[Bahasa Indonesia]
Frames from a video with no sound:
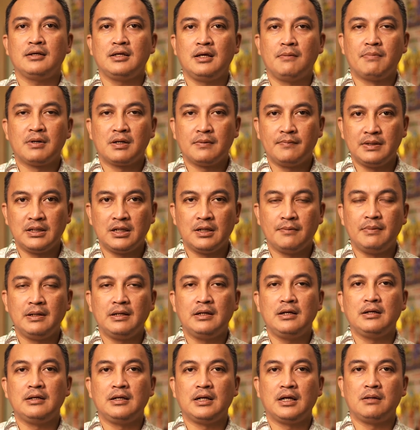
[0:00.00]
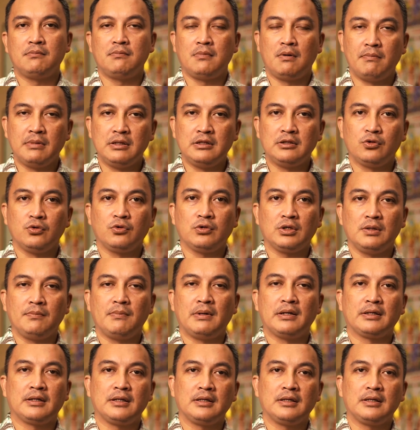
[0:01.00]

yang berbeda-beda dalam membentuk iman